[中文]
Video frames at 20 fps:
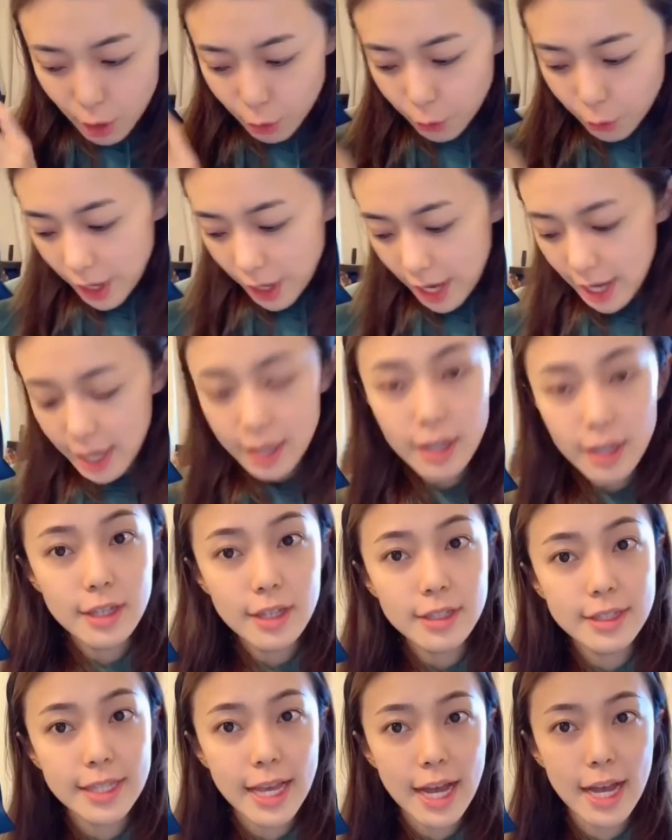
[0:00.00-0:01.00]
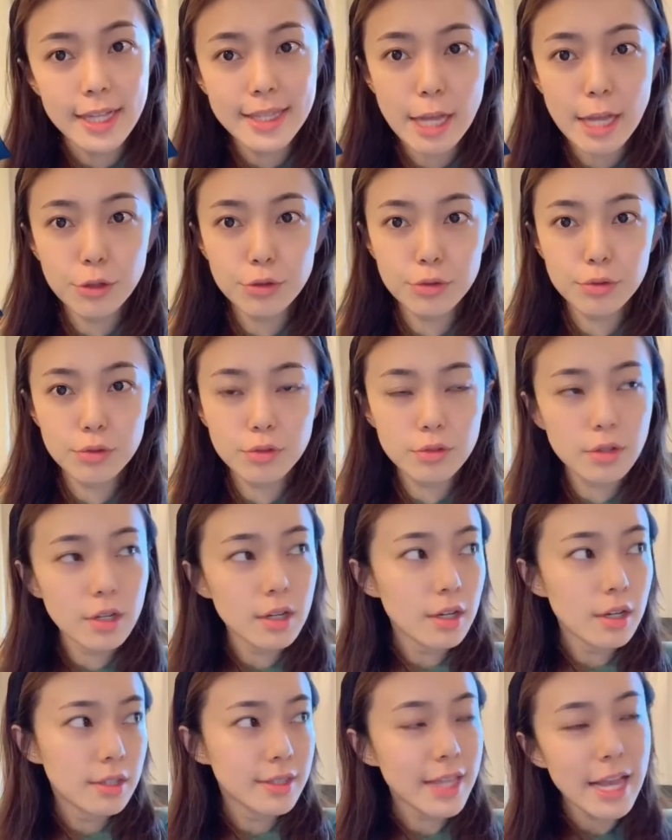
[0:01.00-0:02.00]
会啊带出、
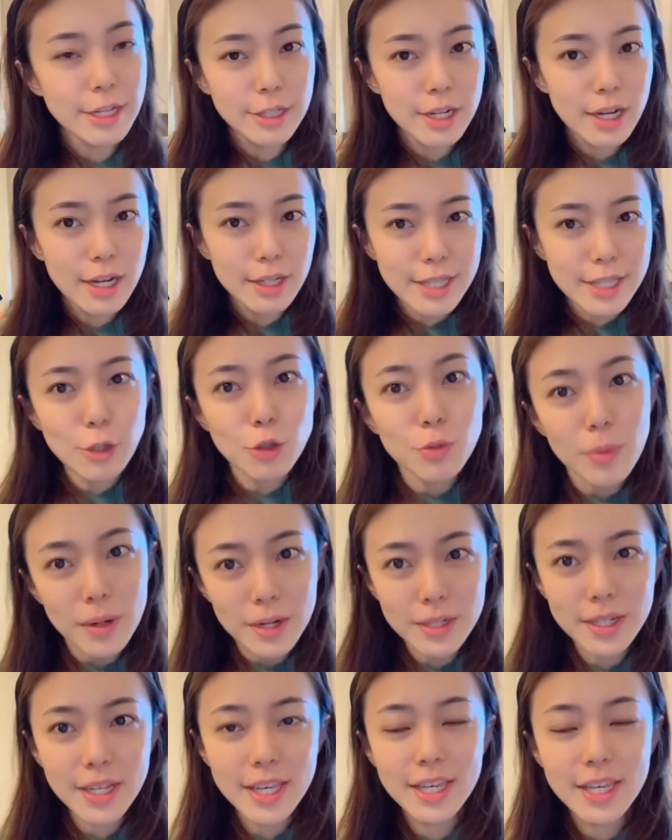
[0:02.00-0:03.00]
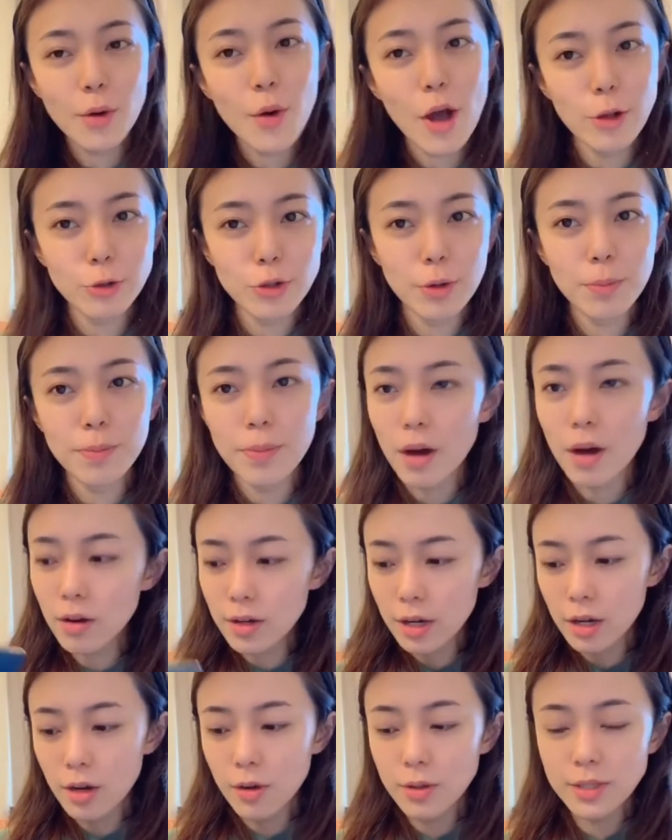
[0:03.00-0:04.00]
带上、带出门的一个化妆包。
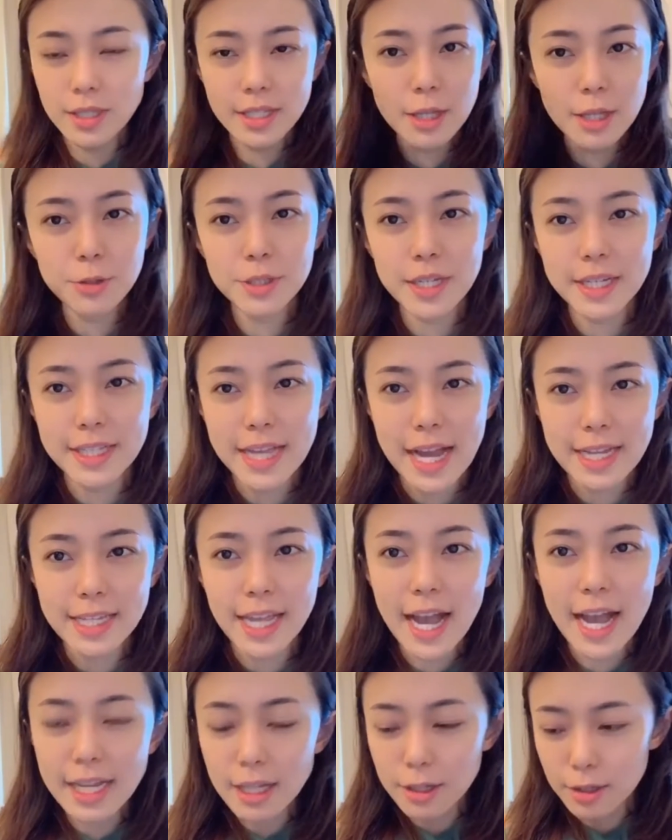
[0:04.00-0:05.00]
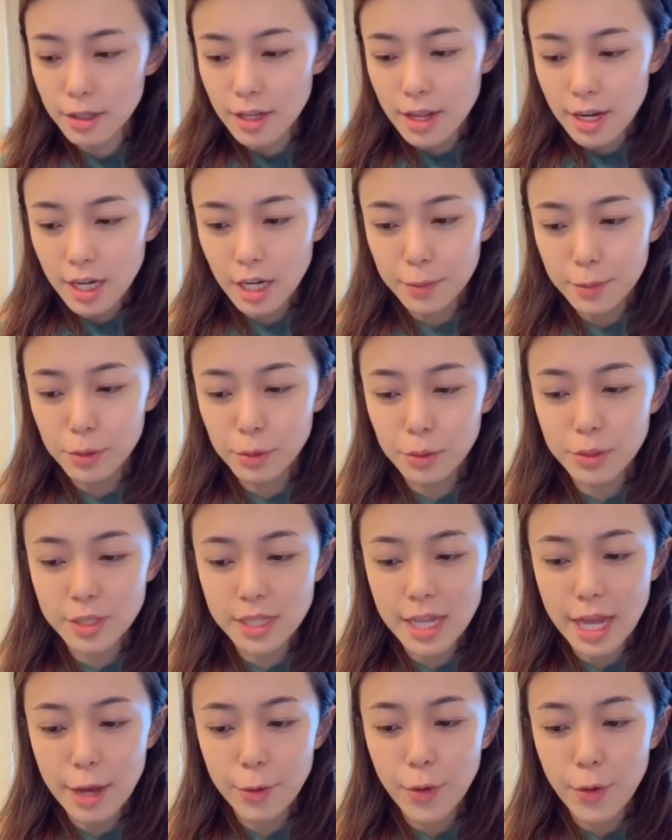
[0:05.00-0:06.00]
然后今天就想拿它的里面东西
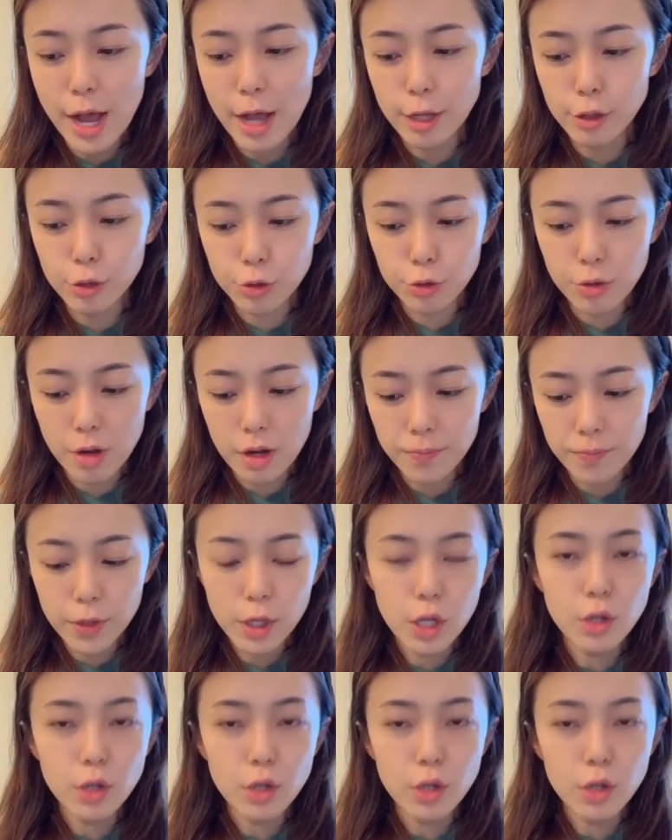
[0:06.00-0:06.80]
来化妆。